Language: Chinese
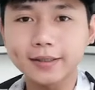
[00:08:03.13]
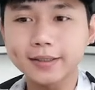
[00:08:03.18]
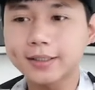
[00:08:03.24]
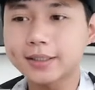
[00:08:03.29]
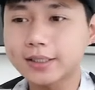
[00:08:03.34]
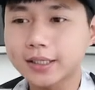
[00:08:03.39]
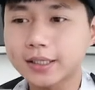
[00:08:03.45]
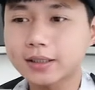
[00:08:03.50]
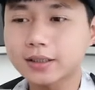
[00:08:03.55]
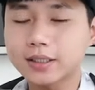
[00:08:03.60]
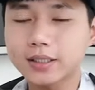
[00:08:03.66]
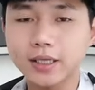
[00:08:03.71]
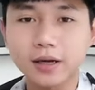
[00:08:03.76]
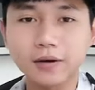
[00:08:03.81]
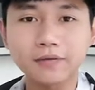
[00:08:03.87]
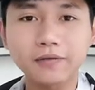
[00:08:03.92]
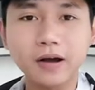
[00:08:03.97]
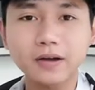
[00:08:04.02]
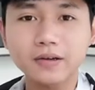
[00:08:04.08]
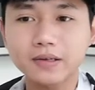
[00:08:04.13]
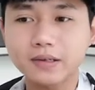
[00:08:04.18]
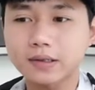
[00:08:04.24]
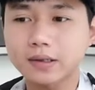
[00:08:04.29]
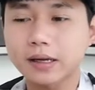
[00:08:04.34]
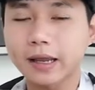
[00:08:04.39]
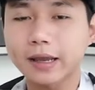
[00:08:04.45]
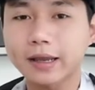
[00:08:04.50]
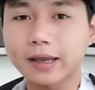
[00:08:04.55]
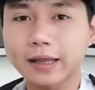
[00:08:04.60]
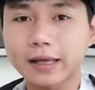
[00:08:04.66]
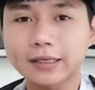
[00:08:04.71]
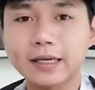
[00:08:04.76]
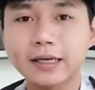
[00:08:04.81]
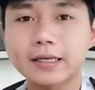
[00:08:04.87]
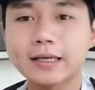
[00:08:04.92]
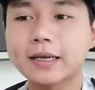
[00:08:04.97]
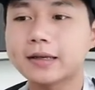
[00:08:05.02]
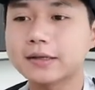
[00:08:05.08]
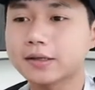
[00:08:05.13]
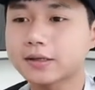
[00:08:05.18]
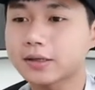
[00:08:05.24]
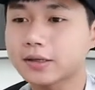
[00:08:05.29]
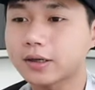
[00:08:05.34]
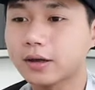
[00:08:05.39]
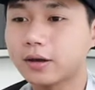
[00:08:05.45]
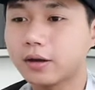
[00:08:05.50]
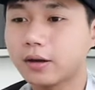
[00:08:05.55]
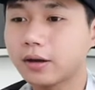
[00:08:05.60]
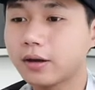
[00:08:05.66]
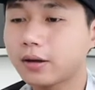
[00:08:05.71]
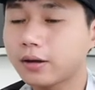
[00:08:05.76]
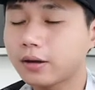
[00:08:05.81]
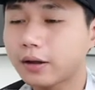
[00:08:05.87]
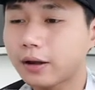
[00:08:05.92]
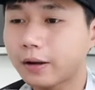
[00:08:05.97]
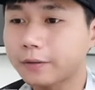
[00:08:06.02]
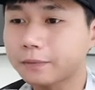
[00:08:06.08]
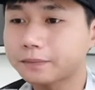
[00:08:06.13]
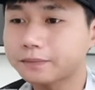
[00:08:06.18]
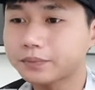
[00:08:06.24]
资金这个方式来给大家演示，啊，